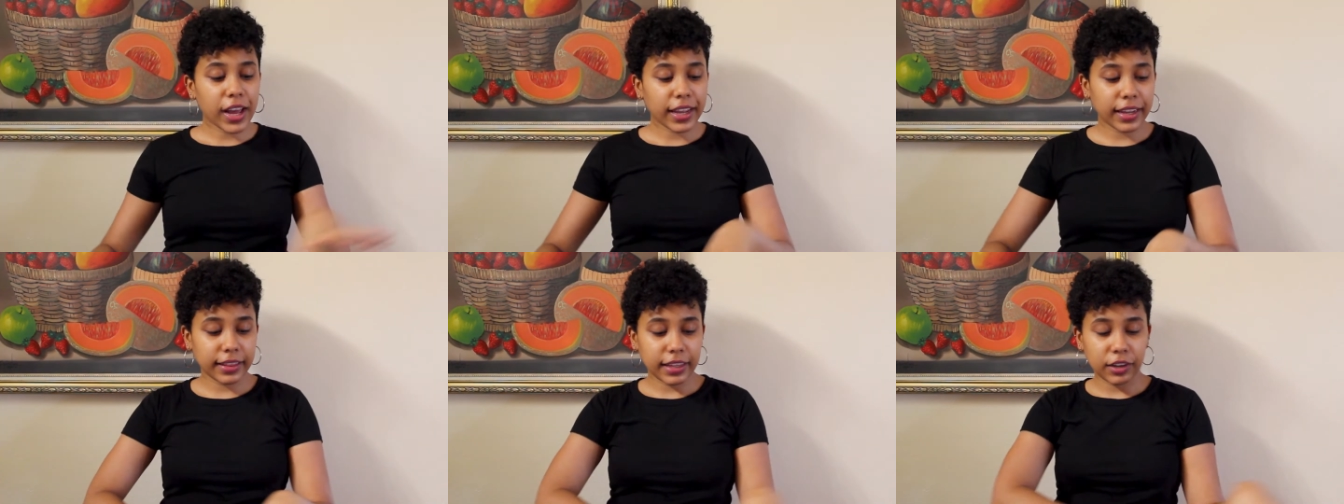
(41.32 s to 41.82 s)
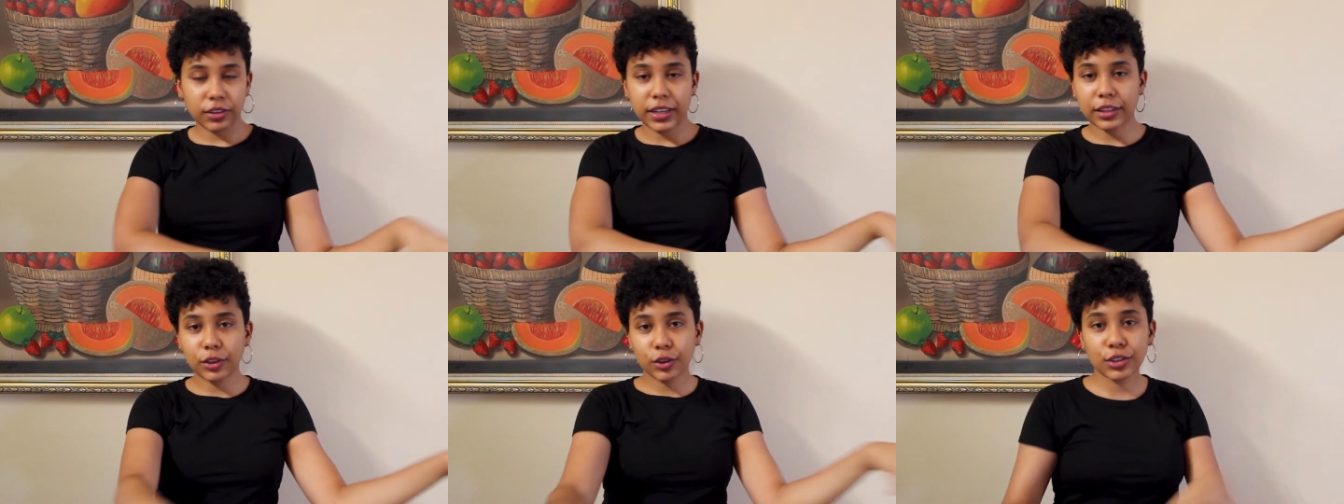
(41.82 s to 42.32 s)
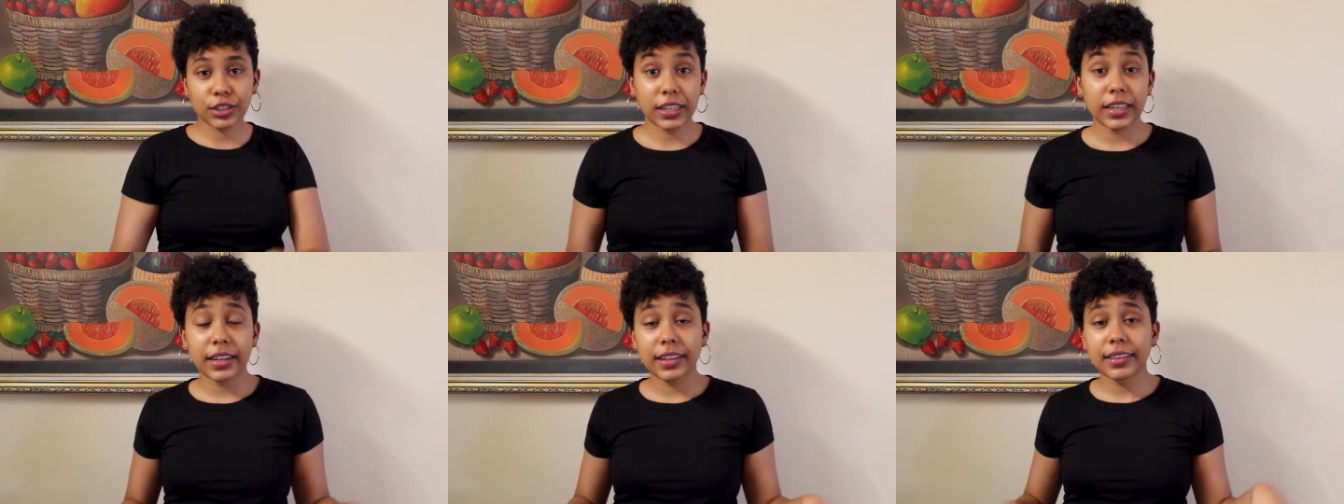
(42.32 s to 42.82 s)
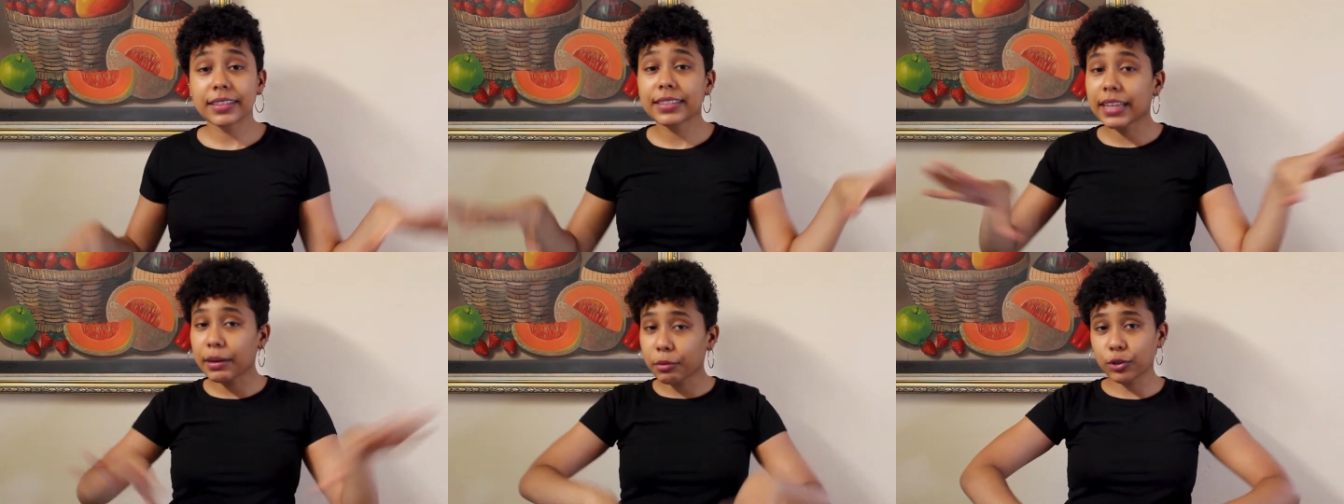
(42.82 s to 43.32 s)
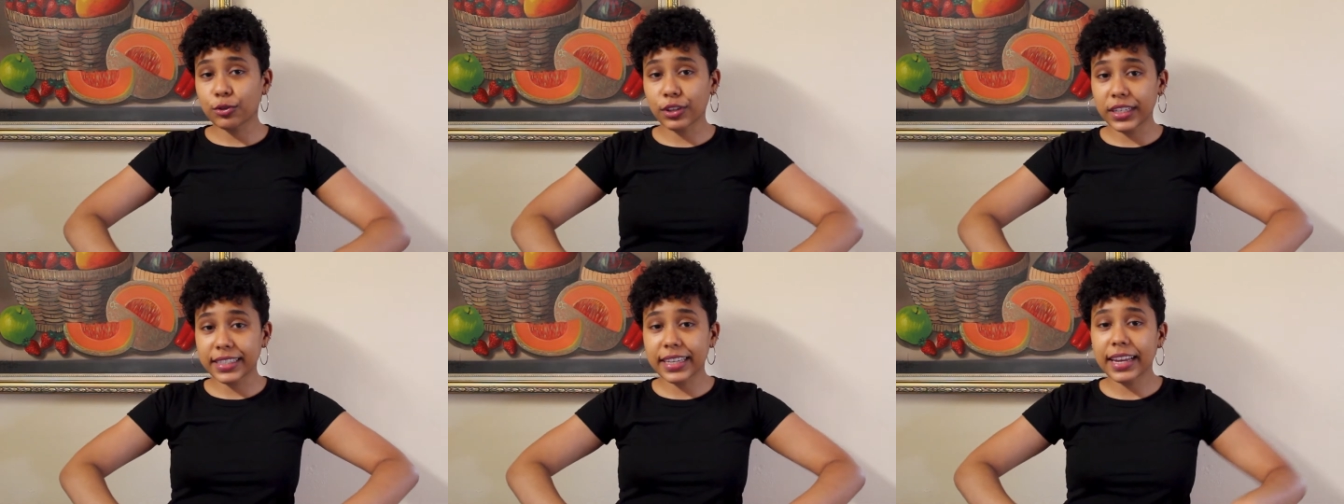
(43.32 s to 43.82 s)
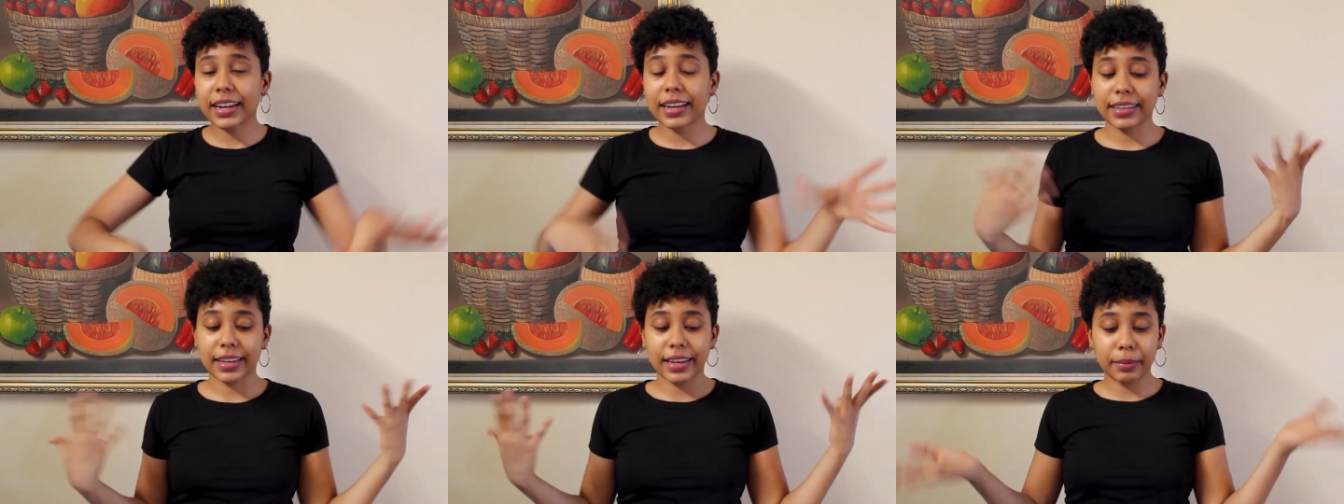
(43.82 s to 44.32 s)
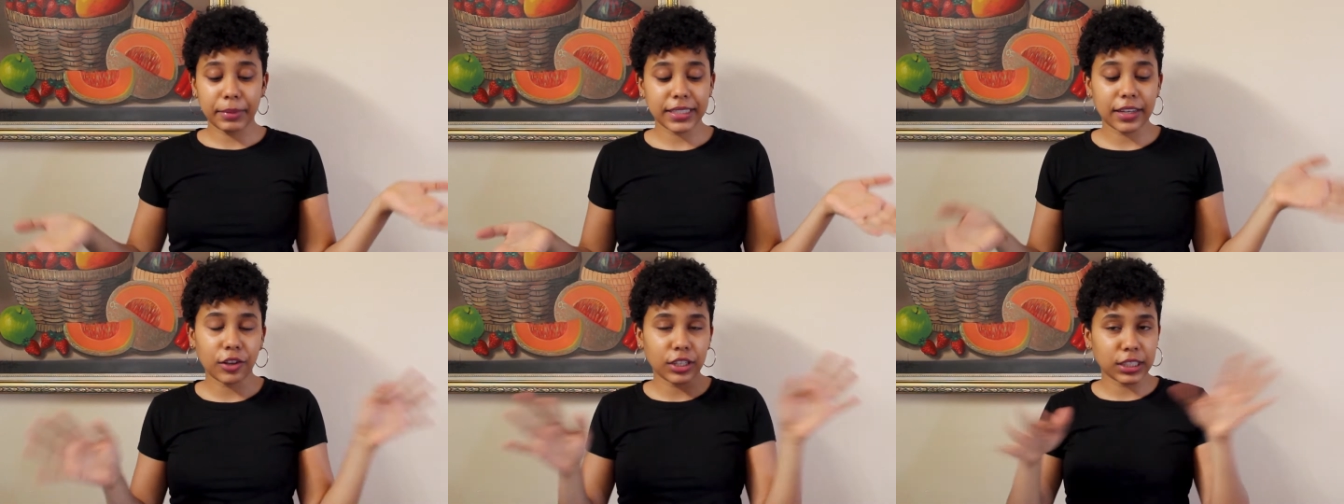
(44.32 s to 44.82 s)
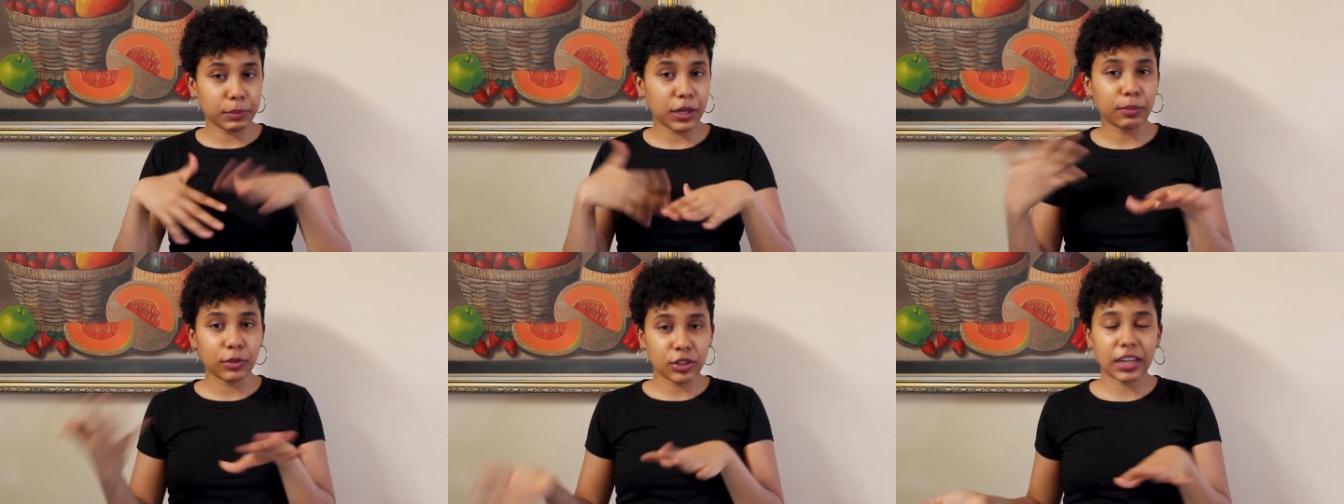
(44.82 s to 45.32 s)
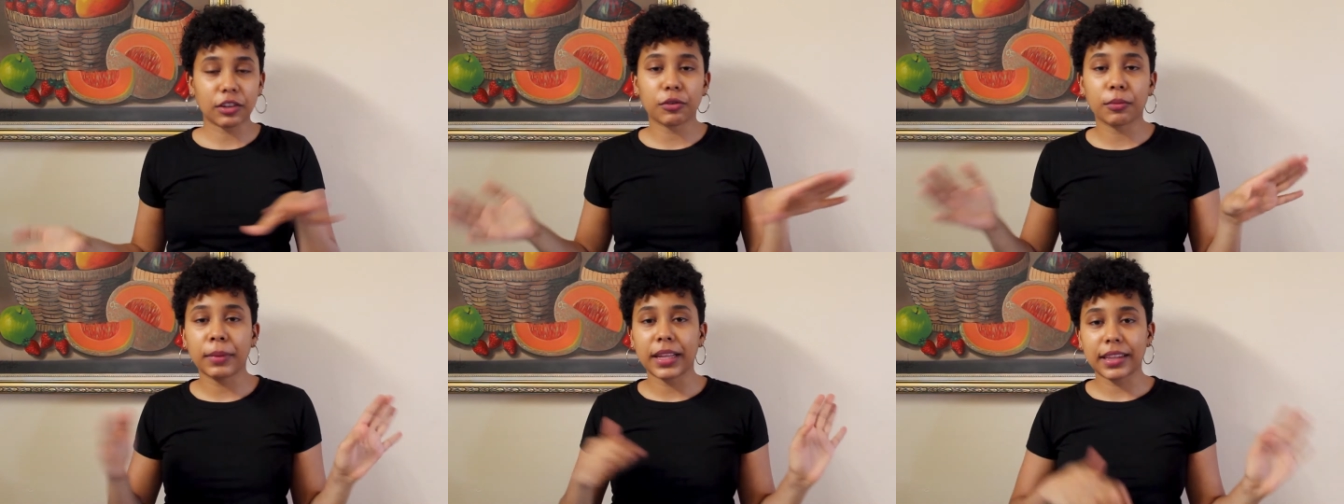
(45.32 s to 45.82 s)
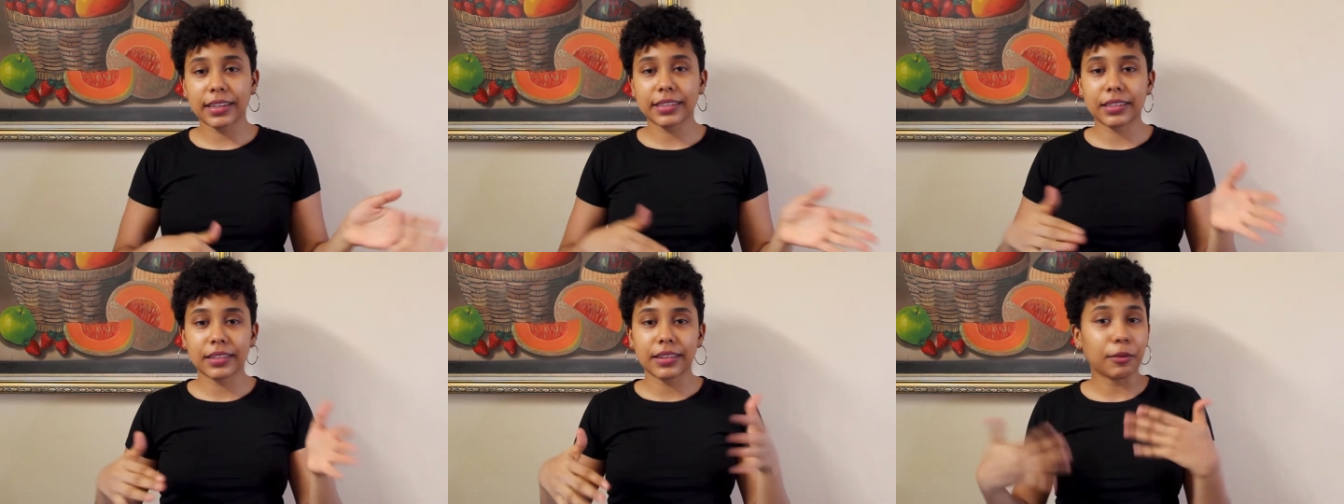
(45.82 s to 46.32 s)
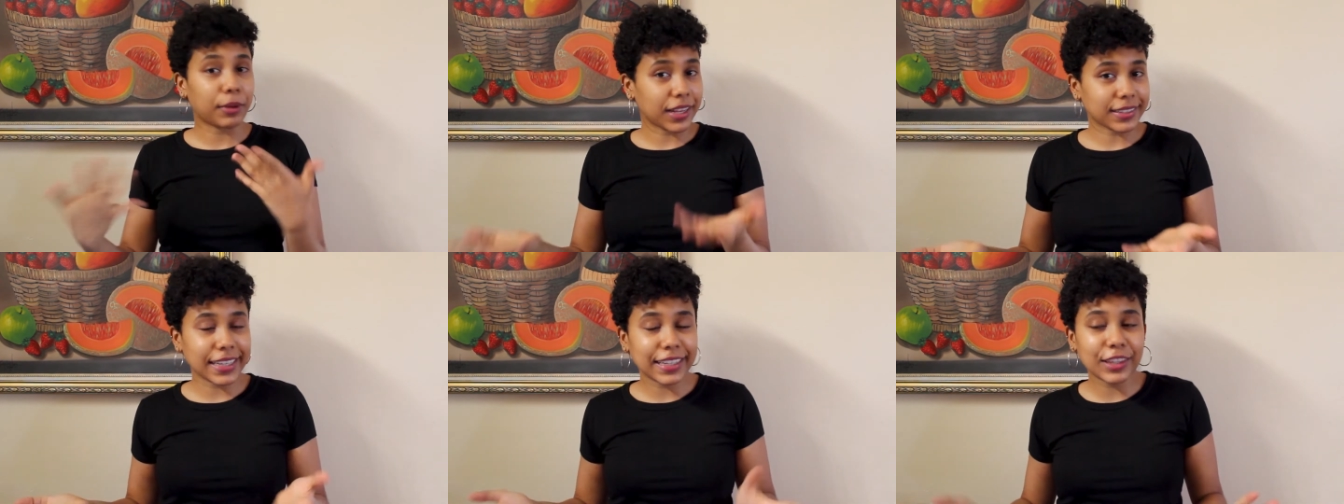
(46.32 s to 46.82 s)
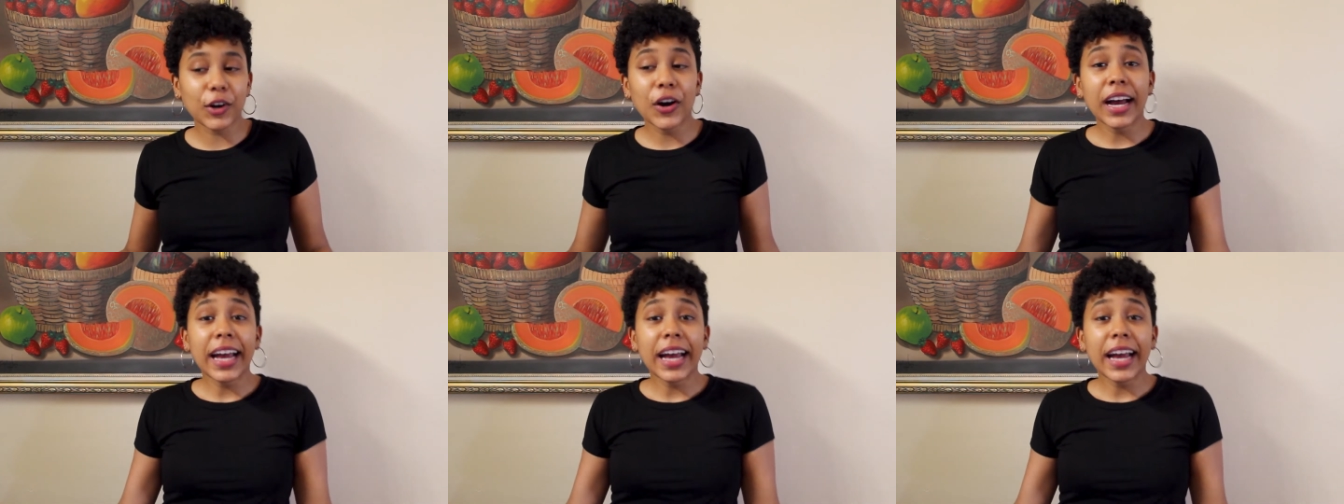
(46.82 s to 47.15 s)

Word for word: aquí tengo ya todos los ingredientes que voy a utilizar aquí en la mesa. Yo les voy mostrando mientras lo vaya haciendo.